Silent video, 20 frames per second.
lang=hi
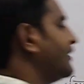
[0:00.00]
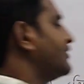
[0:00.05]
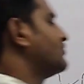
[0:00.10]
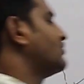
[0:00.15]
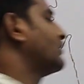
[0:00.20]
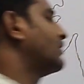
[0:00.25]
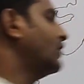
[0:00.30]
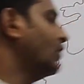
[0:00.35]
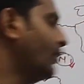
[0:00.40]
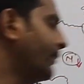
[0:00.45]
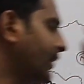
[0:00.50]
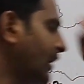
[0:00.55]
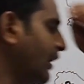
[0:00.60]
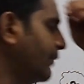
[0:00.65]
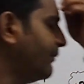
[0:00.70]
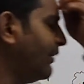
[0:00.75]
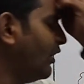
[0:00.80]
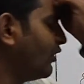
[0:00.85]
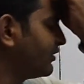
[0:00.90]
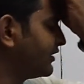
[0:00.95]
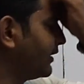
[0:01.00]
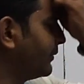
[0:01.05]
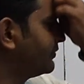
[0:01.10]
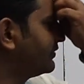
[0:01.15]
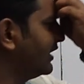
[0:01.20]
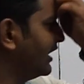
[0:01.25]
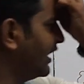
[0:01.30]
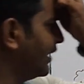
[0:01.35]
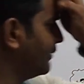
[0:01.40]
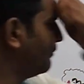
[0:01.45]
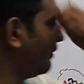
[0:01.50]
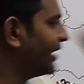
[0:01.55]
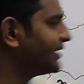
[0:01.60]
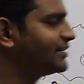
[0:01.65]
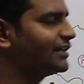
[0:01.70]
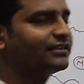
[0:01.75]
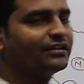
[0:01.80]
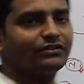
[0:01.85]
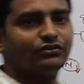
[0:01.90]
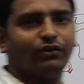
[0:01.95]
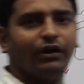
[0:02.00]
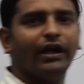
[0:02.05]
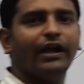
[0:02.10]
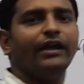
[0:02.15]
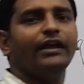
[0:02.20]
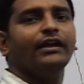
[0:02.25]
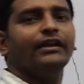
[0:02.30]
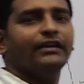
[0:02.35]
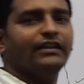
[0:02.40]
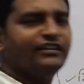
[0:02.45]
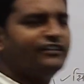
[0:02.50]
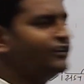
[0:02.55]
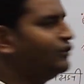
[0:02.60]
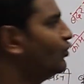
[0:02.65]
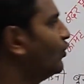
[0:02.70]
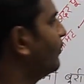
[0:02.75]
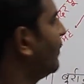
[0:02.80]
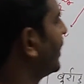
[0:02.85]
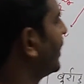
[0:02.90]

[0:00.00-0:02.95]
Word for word: 800 किलोमीटर लंबा और सबसे लंबा क्षेत्र जो है इसी को